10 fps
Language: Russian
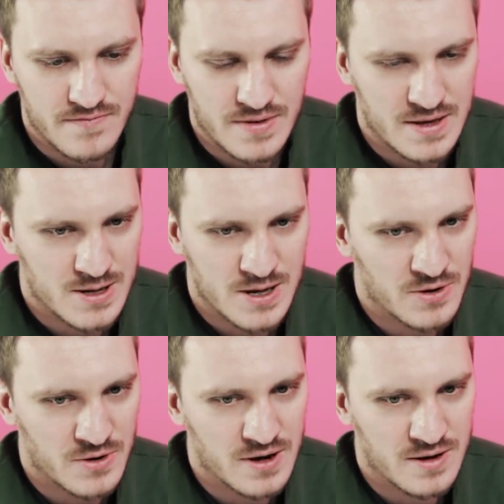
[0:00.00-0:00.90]
Ты, ты, ты,
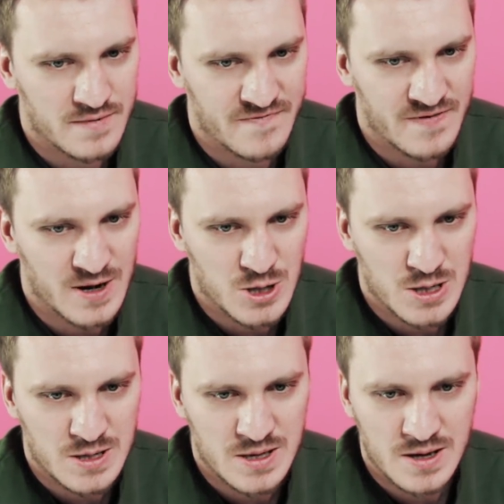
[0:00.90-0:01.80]
Хотел услышать.
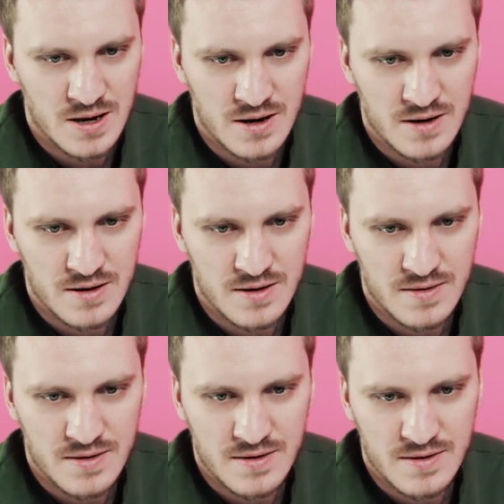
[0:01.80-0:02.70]
Франшиз, ты. Пошел
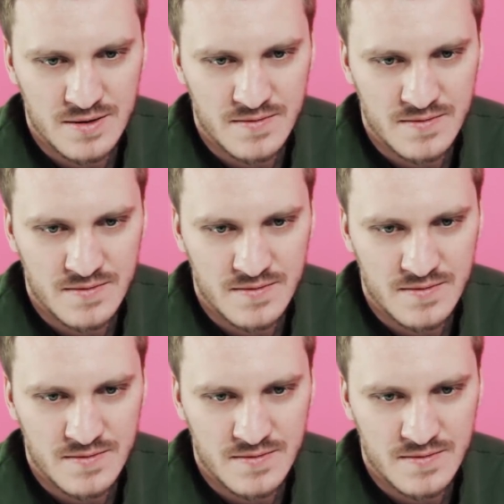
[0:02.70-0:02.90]
ты.